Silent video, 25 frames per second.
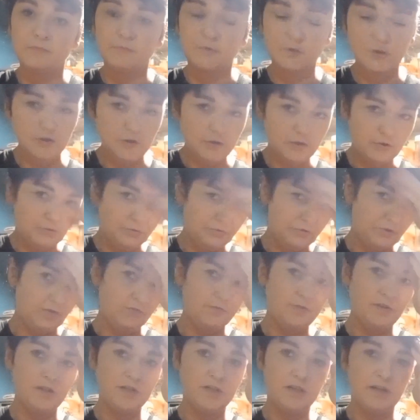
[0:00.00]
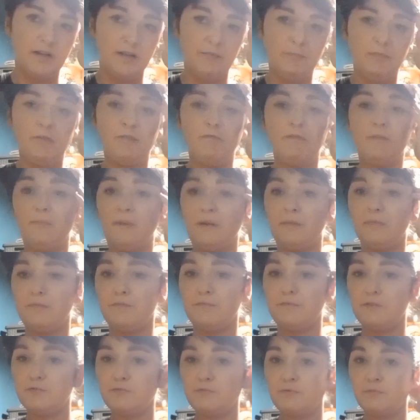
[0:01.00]
Czyli jutro w niedzielę, powiem Wam, jak mi
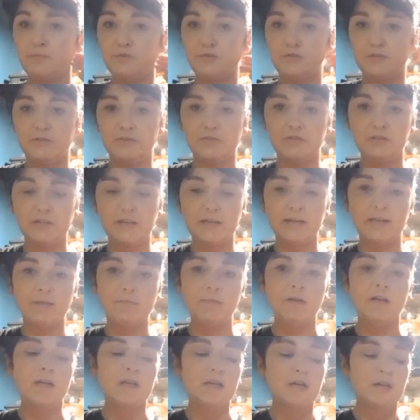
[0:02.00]
wyszło, może coś nagram.